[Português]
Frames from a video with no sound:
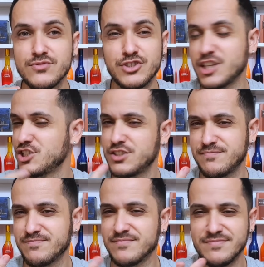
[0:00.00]
Gente,
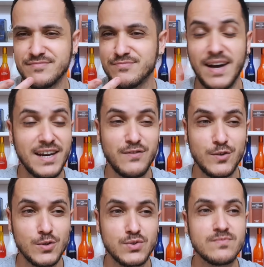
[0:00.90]

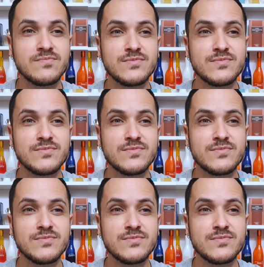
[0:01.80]
maravilhoso.